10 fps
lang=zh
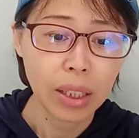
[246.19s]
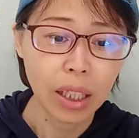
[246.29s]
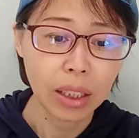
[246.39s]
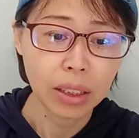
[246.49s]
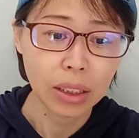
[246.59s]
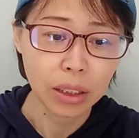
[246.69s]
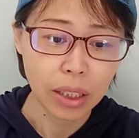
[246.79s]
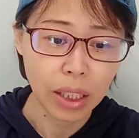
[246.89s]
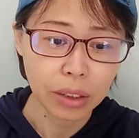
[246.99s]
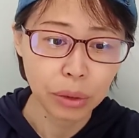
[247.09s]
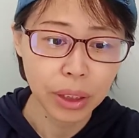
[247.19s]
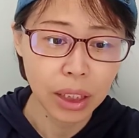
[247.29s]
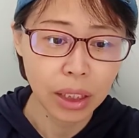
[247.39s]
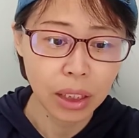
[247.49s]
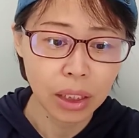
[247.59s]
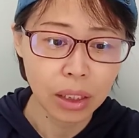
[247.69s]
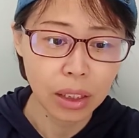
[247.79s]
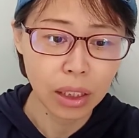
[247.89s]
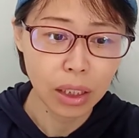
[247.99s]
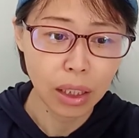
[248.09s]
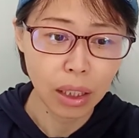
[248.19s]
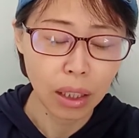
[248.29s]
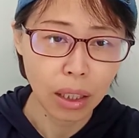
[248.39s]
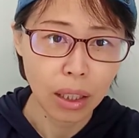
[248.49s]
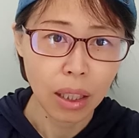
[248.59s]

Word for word: 也也最近各个